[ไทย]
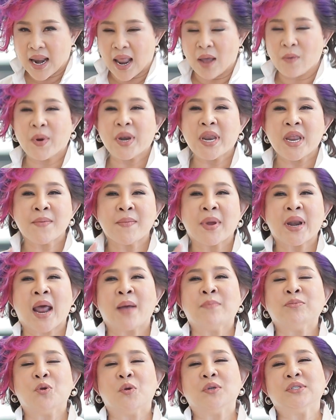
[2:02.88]
และวันนี้มาดา
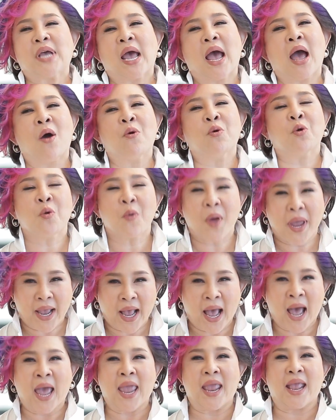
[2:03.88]
มตวงจะเอากล้วย
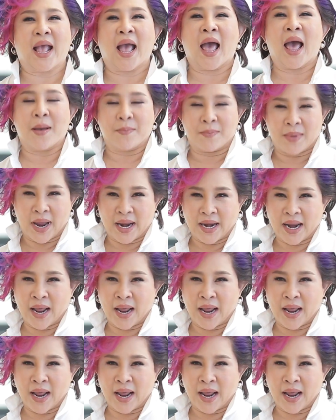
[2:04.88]
ไข่ค่ะ มา